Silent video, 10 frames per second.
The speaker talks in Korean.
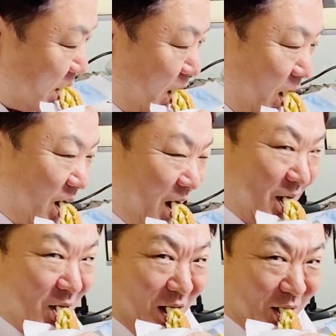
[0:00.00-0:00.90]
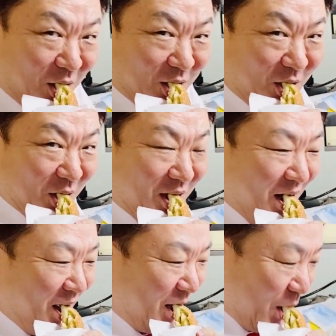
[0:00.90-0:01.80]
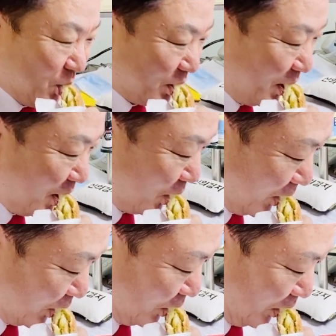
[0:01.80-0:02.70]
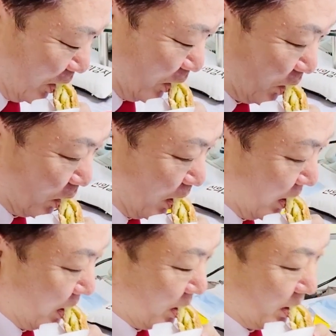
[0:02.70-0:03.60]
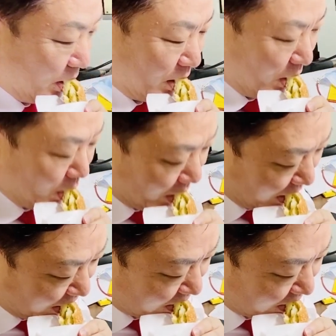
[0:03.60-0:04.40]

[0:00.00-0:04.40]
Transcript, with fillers: 딱, 딱, 딱 설정. 가장 불쌍하게 먹는 표정으로. 자, 이제 해요.